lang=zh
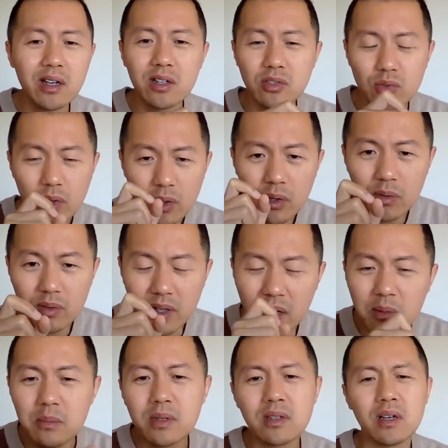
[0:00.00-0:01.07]
最后
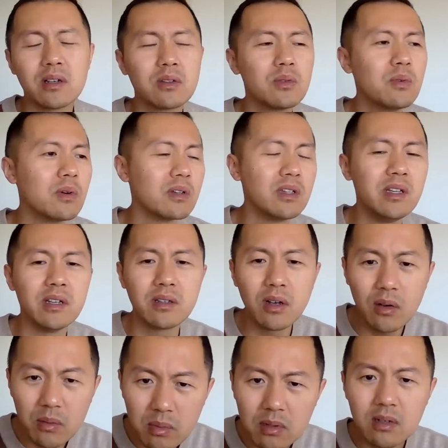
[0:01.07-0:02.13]
能不能落地
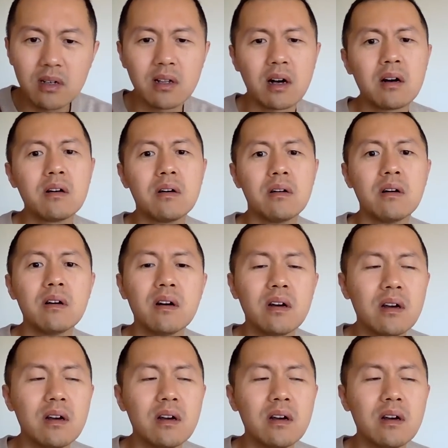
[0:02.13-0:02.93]
都不知道，